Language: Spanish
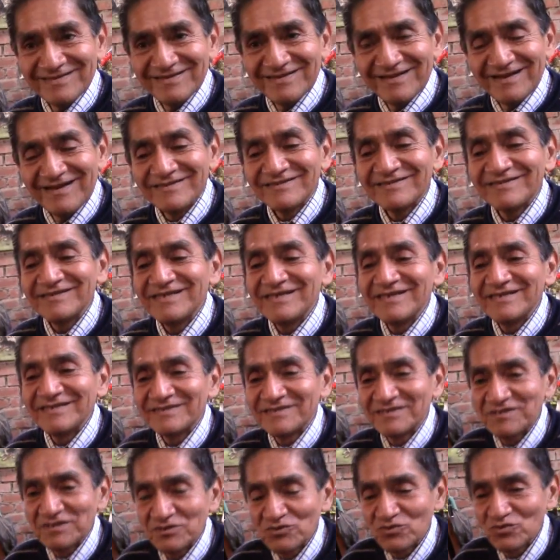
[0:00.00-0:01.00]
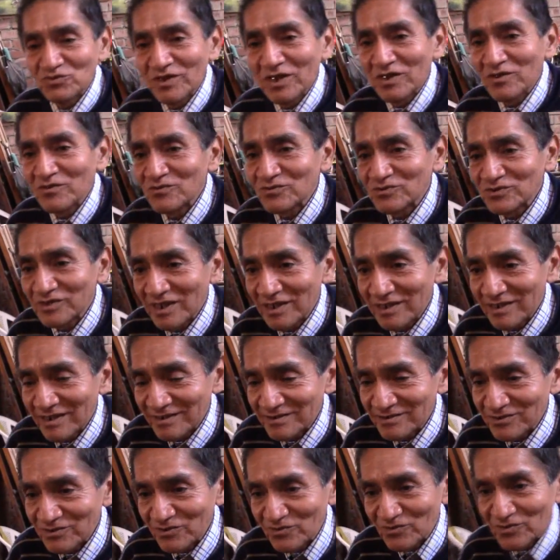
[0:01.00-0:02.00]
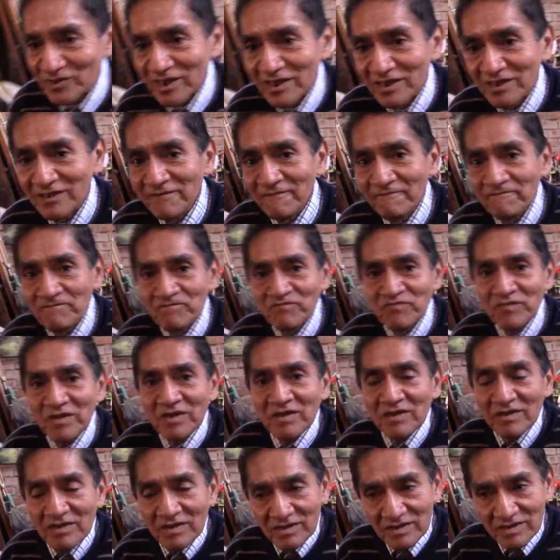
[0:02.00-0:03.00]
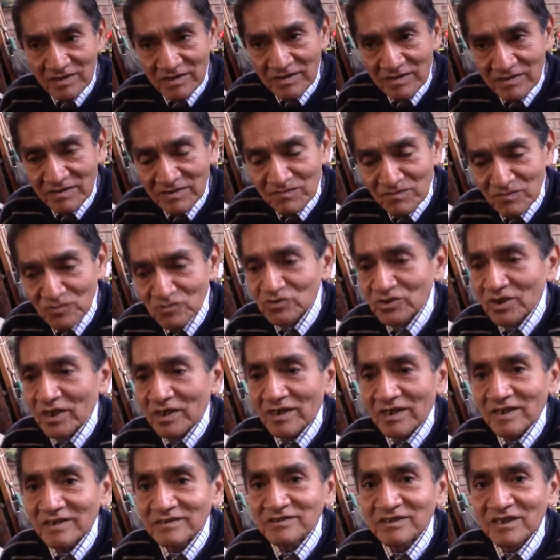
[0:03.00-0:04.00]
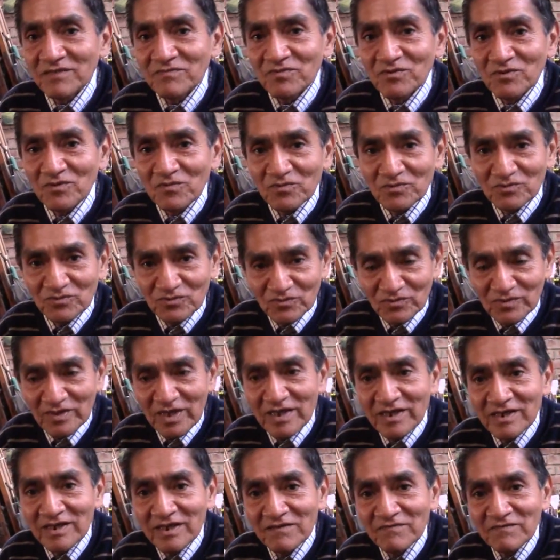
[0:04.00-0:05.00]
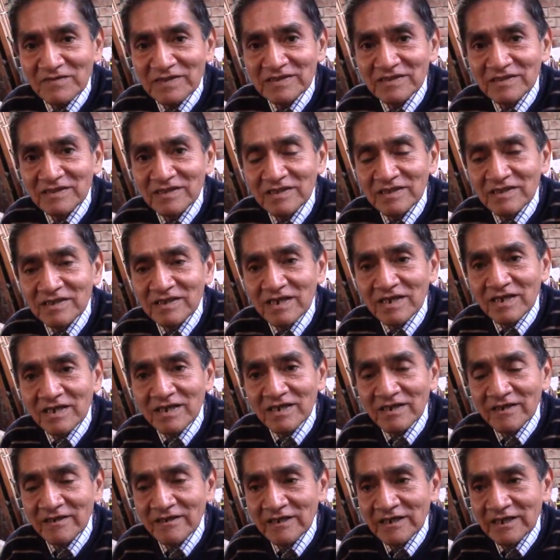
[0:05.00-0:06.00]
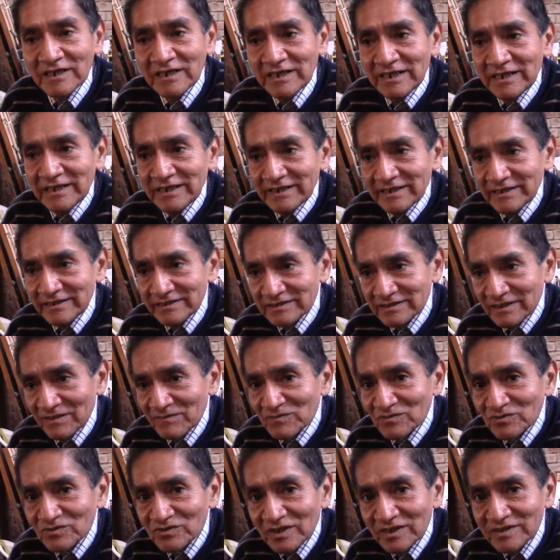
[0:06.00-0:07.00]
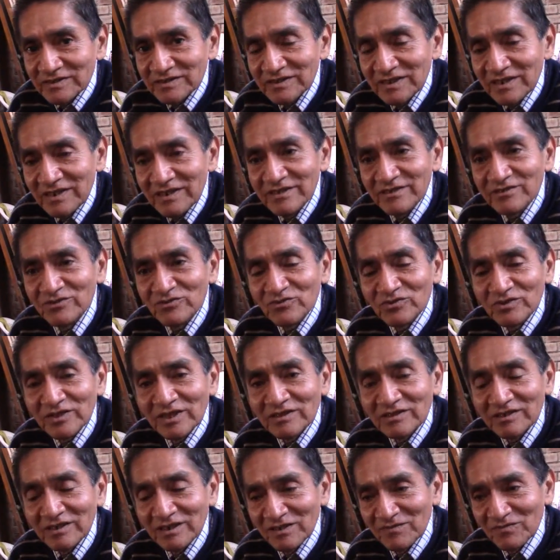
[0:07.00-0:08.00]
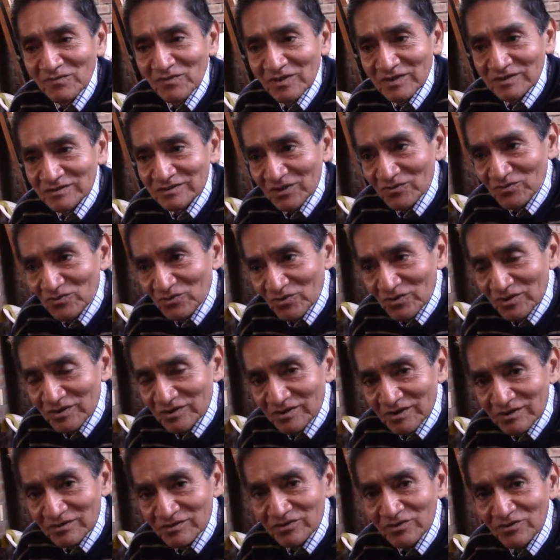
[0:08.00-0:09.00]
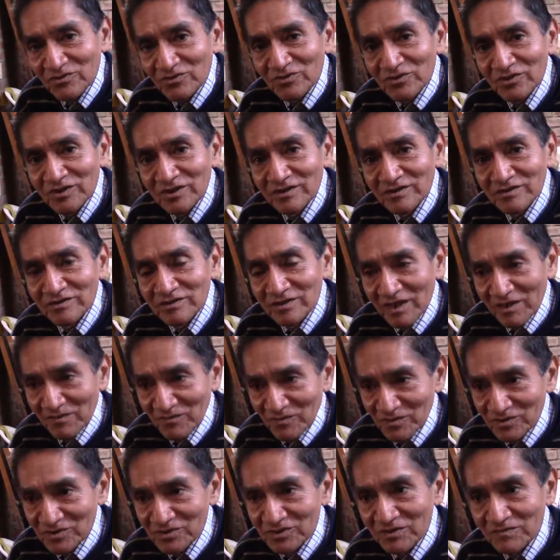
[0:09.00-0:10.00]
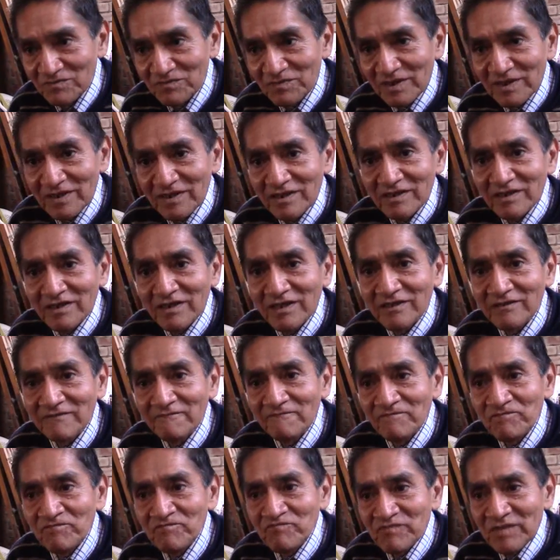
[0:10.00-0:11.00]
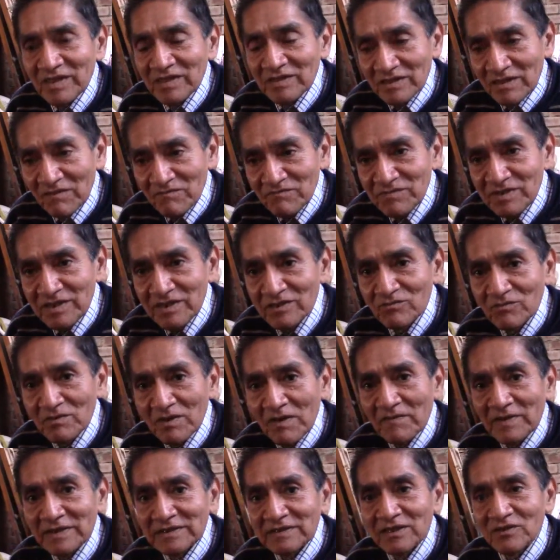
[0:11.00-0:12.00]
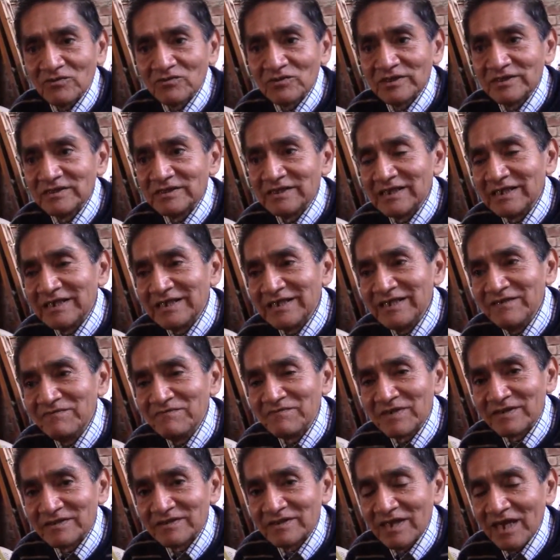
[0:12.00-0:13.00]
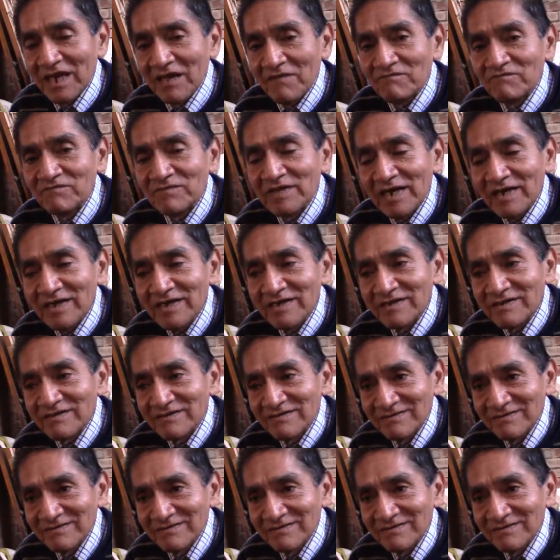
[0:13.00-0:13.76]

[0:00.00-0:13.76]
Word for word: Así es, es una cruzada nacional y muchas gracias por la oportunidad. Realmente ya estamos casi listos, ya tenemos las autorizaciones de la municipalidad. También me ha mandado desde Lima, de la DAI,